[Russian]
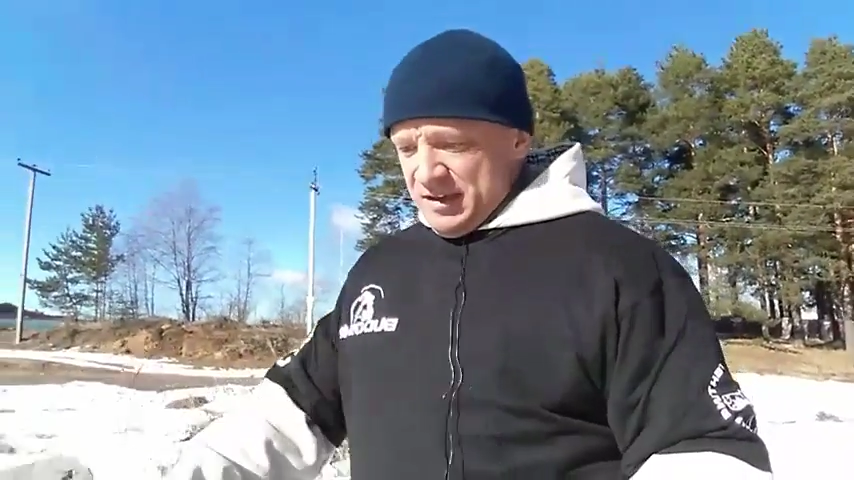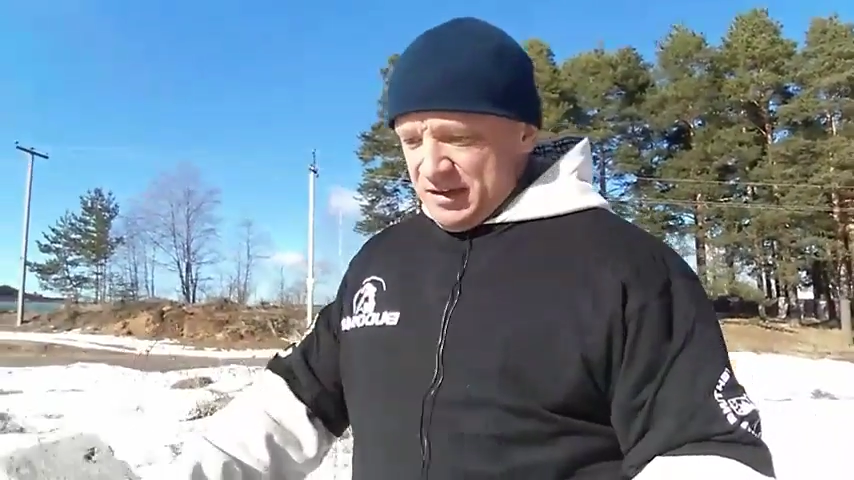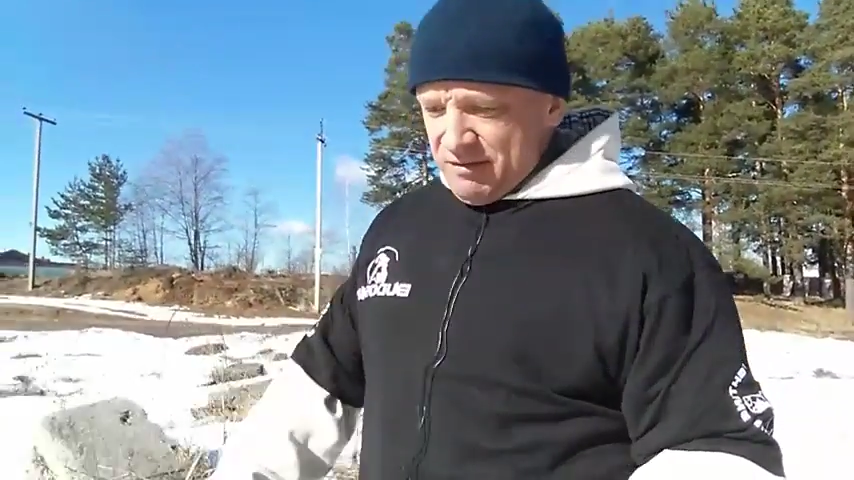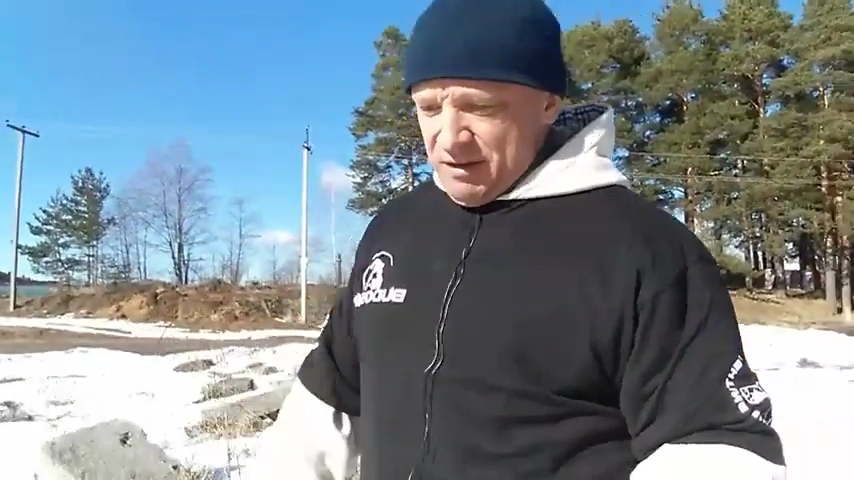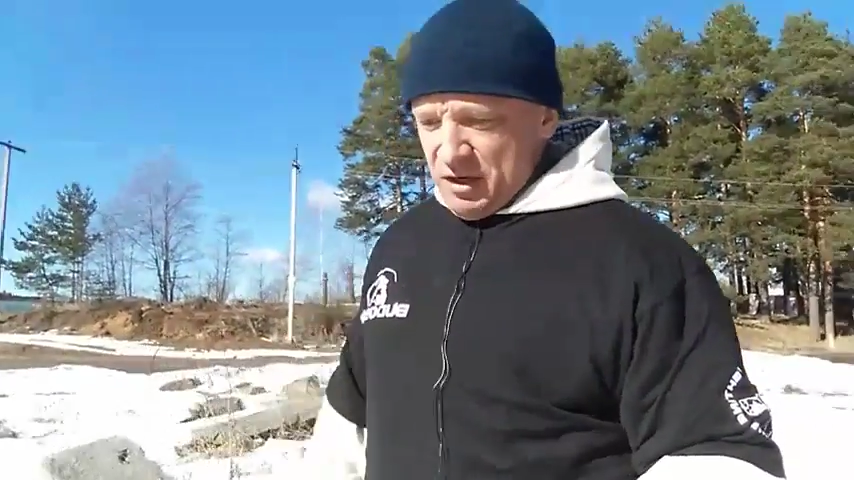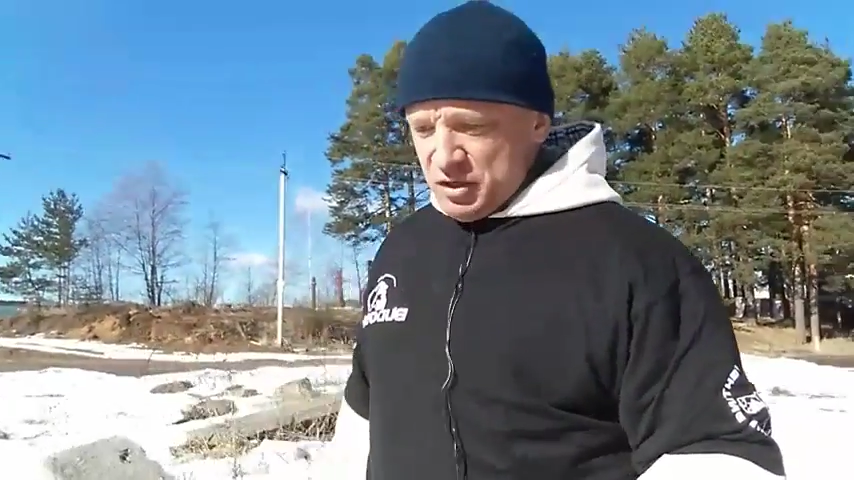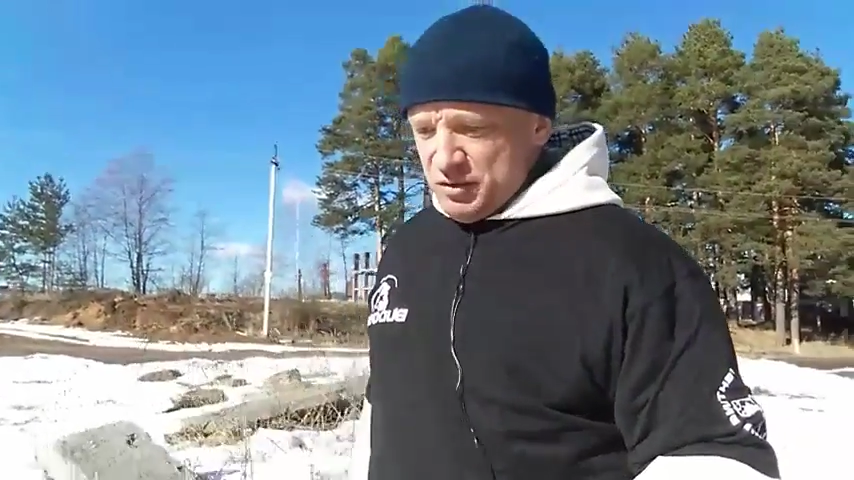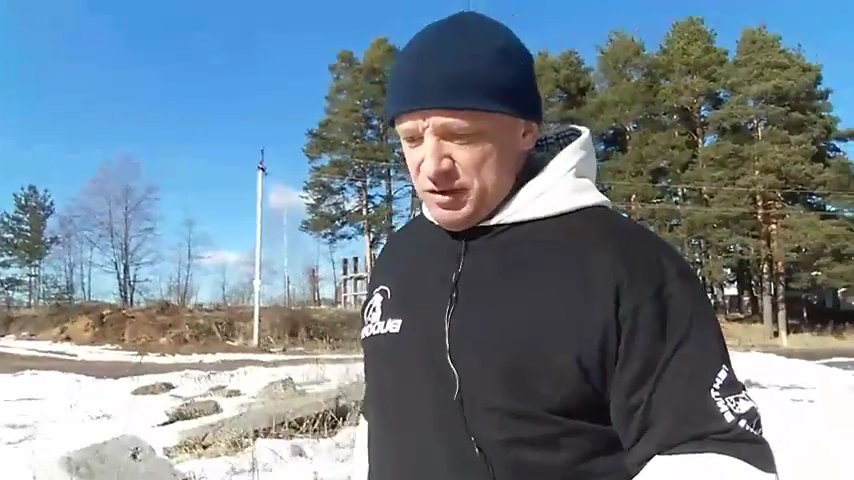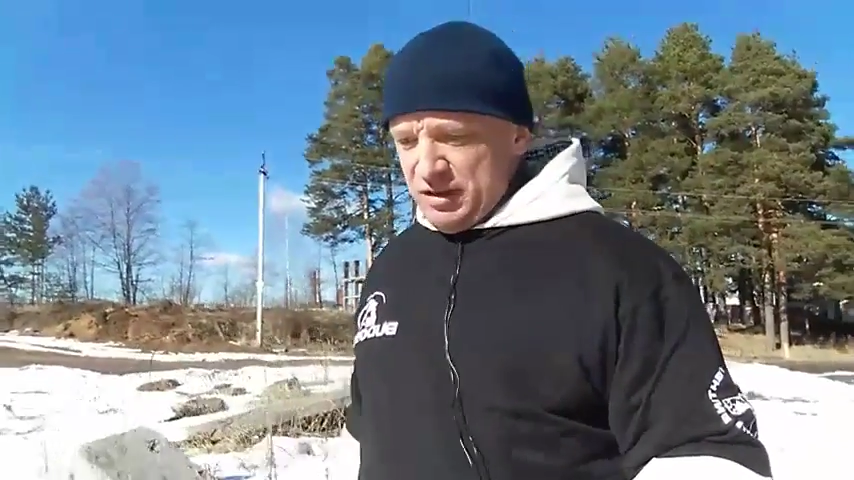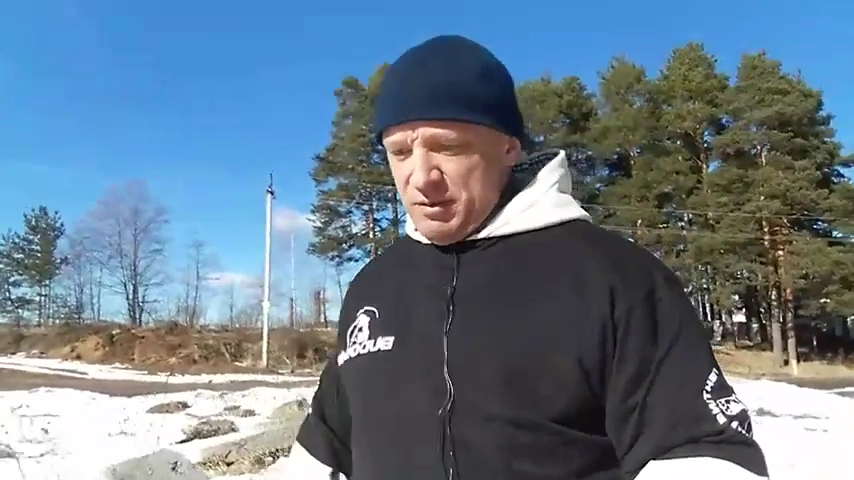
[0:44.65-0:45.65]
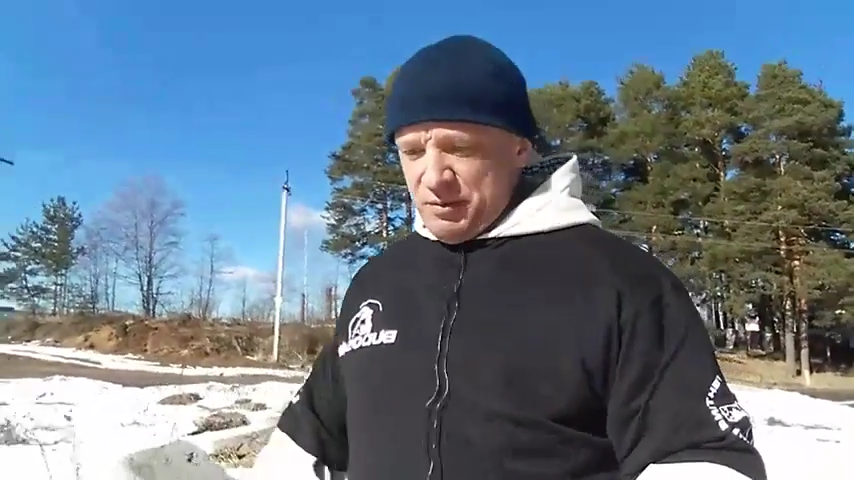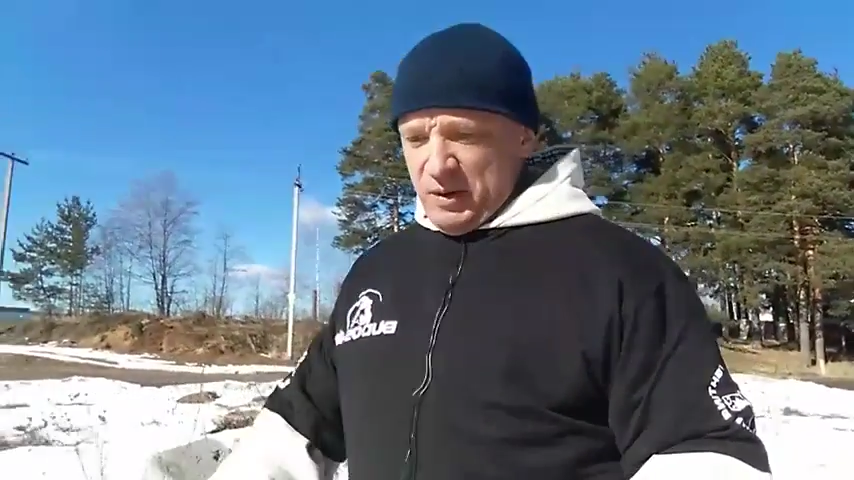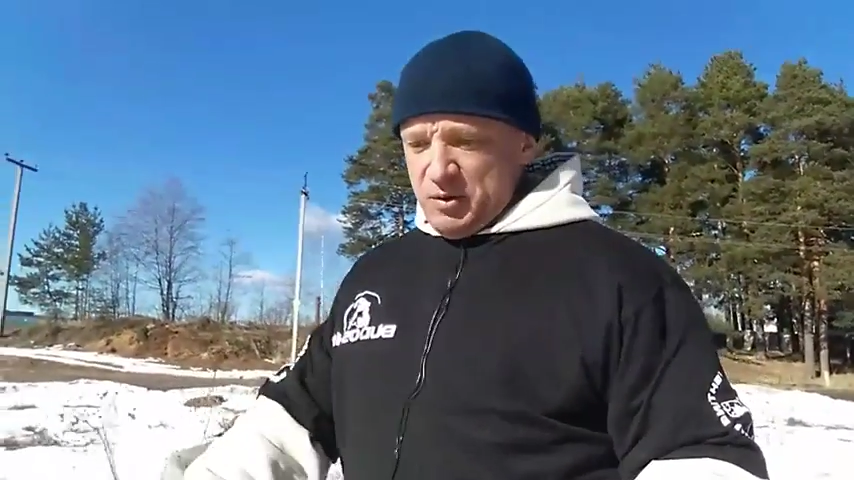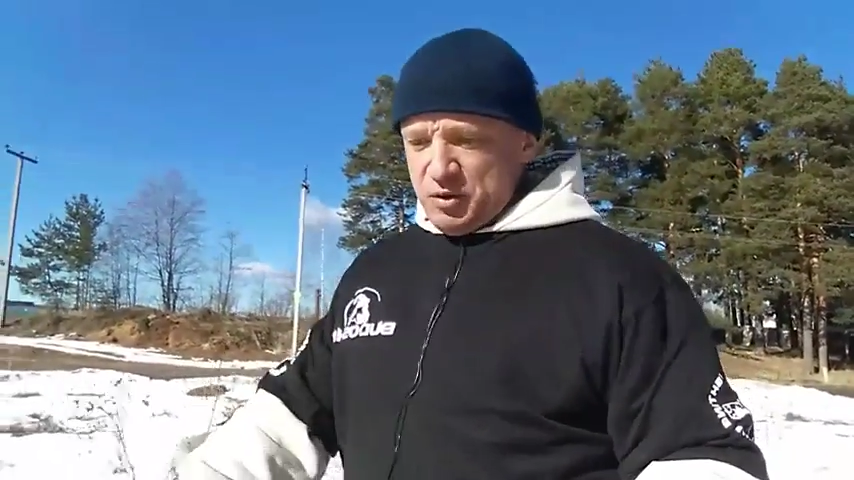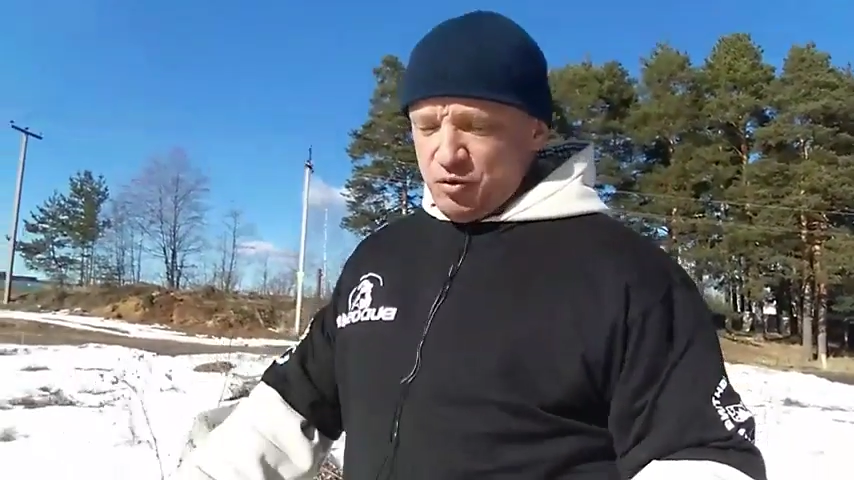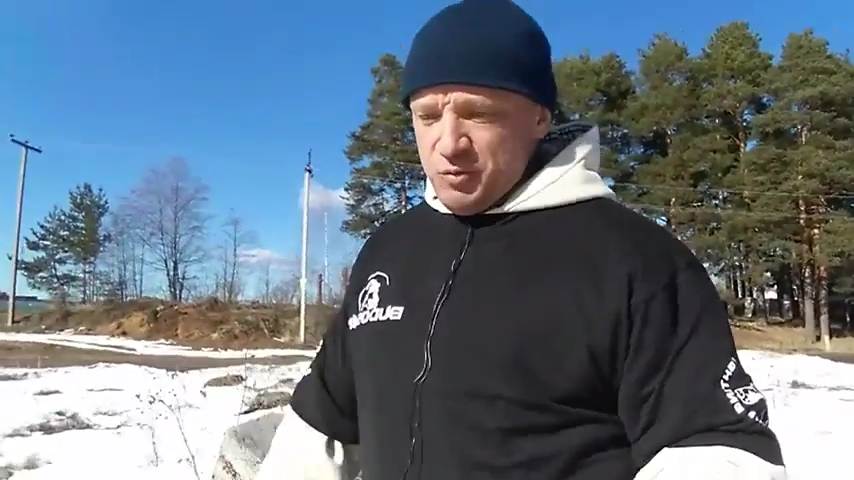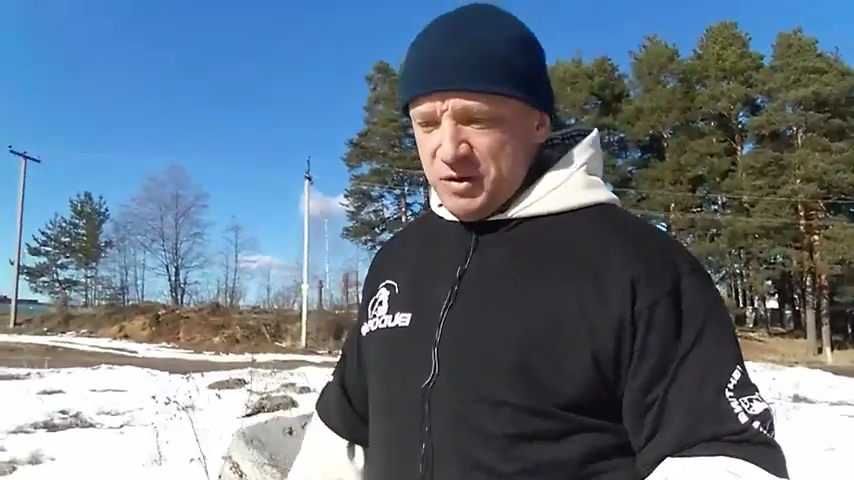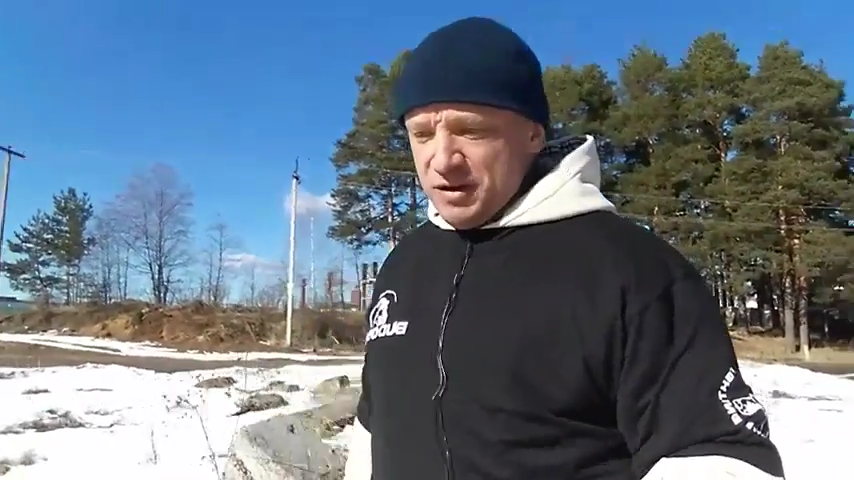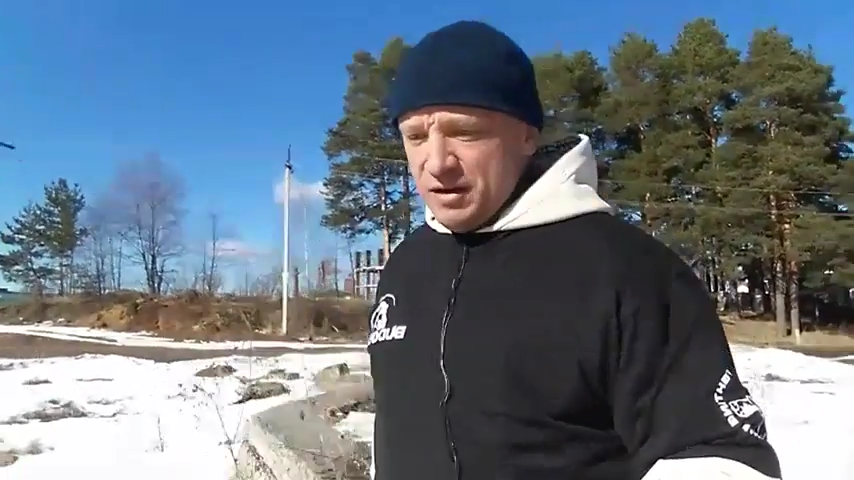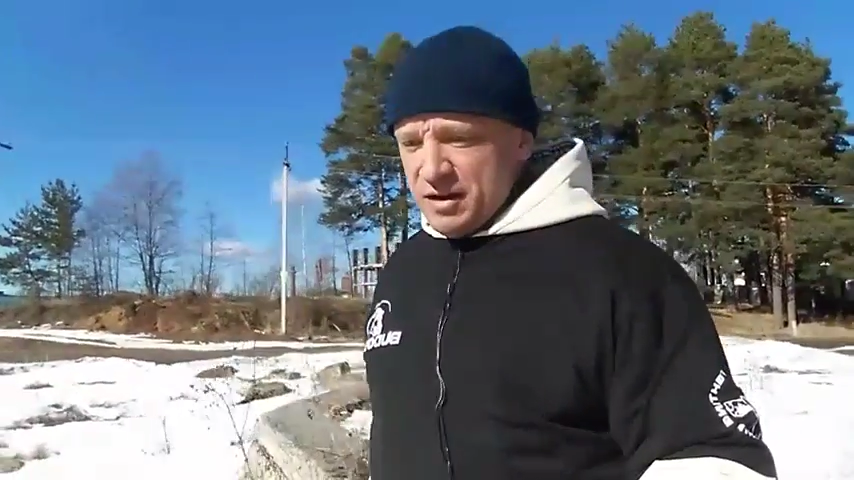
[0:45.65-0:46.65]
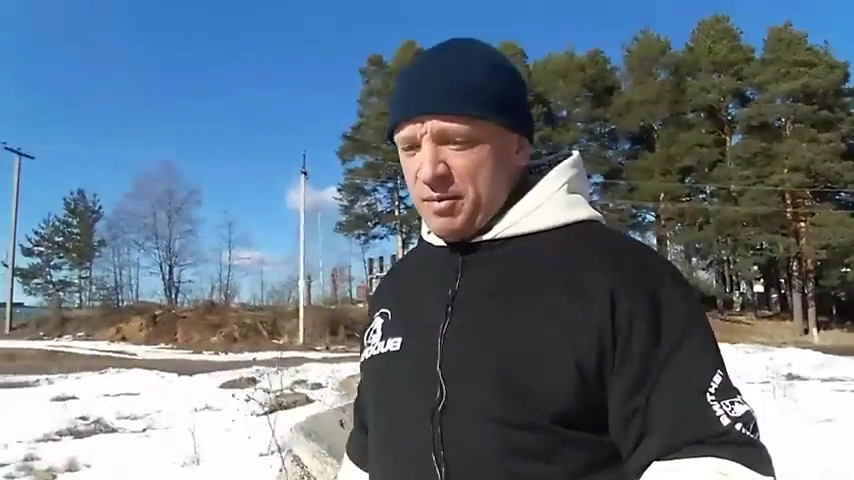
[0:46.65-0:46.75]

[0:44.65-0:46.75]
и говорит, что они там на пробежку бегали.